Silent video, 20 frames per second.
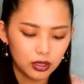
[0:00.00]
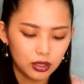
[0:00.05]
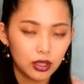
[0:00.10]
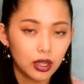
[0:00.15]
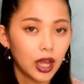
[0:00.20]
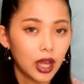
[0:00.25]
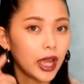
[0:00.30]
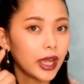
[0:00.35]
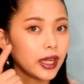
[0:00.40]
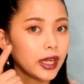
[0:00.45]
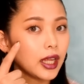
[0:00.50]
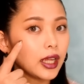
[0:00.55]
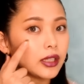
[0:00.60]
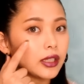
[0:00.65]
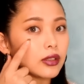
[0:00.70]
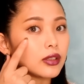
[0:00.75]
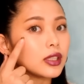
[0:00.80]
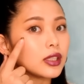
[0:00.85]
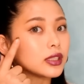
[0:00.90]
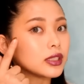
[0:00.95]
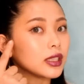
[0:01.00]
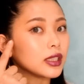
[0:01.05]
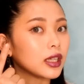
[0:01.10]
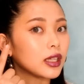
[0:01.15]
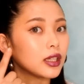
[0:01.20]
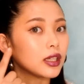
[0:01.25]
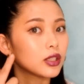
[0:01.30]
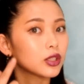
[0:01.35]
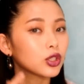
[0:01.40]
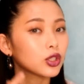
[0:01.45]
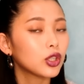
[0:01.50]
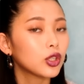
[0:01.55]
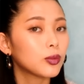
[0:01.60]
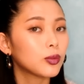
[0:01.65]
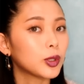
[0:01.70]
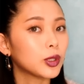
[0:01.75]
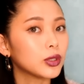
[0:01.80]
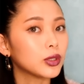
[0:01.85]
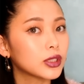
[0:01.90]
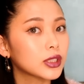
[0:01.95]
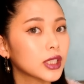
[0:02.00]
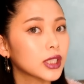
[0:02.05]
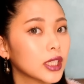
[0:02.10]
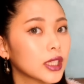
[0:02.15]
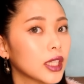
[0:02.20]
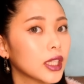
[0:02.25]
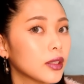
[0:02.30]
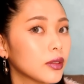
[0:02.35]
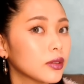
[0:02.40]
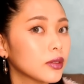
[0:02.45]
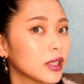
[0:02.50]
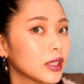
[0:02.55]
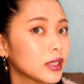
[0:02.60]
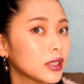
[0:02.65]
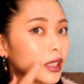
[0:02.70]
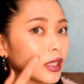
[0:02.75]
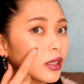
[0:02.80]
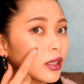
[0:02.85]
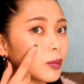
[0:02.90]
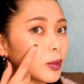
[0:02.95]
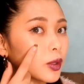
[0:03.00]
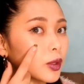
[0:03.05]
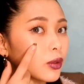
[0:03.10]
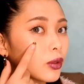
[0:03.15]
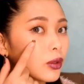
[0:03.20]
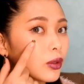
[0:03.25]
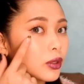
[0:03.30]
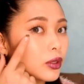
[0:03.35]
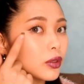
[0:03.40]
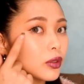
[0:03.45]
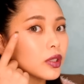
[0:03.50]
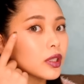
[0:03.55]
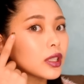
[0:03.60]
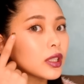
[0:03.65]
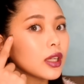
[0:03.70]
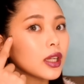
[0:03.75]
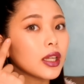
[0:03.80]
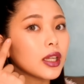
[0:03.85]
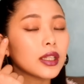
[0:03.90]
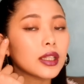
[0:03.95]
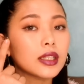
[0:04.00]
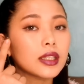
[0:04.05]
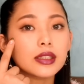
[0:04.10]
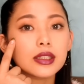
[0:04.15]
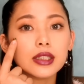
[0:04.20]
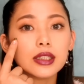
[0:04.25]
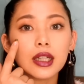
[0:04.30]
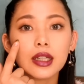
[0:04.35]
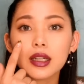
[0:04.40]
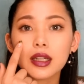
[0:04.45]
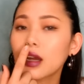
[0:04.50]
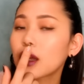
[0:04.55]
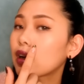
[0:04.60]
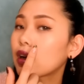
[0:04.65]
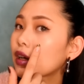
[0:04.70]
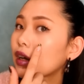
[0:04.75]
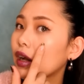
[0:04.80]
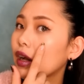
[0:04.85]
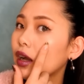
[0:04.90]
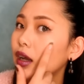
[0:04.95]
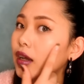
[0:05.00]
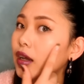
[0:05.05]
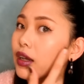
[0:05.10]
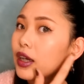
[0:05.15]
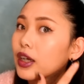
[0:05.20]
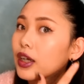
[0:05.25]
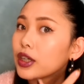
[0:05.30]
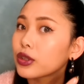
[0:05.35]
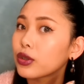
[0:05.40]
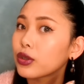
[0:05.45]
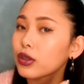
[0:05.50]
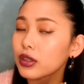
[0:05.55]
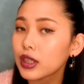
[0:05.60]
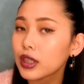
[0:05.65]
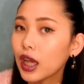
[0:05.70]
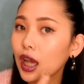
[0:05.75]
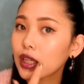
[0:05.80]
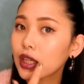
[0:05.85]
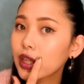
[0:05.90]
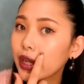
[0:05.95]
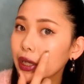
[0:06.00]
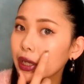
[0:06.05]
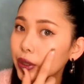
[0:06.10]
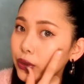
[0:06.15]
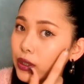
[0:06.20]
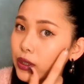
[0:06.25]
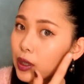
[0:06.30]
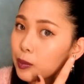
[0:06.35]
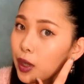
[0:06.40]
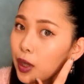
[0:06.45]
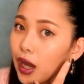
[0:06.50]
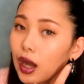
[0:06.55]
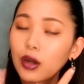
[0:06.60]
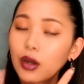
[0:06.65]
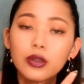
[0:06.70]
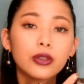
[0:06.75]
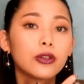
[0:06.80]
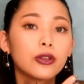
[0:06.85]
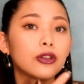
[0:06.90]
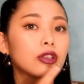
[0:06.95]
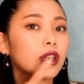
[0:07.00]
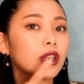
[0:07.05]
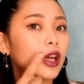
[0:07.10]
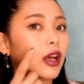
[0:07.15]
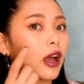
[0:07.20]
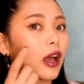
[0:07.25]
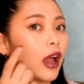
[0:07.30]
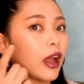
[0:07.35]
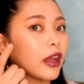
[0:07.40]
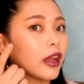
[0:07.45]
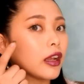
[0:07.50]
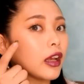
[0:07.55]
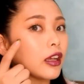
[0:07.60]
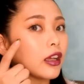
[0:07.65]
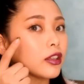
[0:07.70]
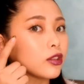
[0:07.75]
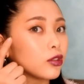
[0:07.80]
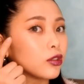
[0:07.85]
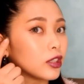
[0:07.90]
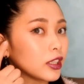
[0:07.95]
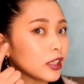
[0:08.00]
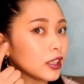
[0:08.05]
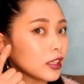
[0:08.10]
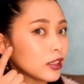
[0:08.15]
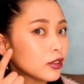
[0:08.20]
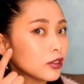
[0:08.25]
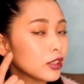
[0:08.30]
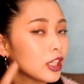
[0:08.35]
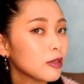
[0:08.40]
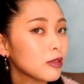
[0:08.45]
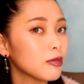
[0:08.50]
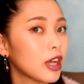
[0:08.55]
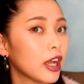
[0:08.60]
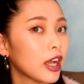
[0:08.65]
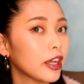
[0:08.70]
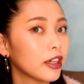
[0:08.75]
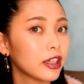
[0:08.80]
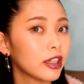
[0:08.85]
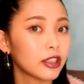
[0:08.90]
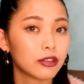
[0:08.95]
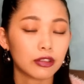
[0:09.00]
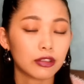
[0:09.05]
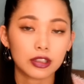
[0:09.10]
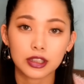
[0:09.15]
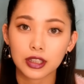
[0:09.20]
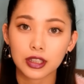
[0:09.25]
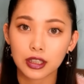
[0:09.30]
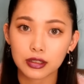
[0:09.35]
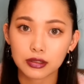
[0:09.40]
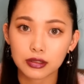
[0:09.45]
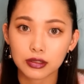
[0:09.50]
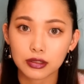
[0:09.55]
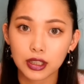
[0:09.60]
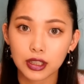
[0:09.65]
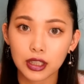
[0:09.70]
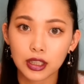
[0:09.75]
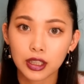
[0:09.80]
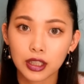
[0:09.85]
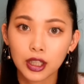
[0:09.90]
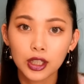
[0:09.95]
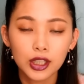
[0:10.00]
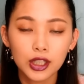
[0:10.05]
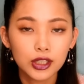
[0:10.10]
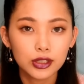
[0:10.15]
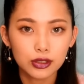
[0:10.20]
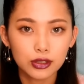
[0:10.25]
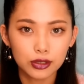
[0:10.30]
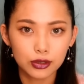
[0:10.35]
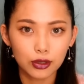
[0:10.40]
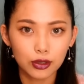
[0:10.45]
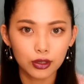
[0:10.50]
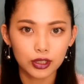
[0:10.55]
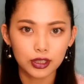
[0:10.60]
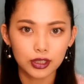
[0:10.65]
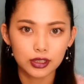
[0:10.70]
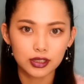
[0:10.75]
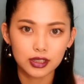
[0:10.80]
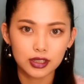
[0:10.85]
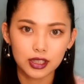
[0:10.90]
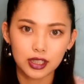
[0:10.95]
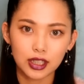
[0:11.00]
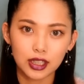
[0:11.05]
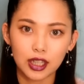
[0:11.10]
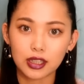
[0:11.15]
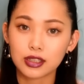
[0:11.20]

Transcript: ハイライトですね今日もつけてるんですけどもこういう綺麗なツヤ感がどんな肌色にも合うようなハイライトにクリームハイライトになるのですごい好きで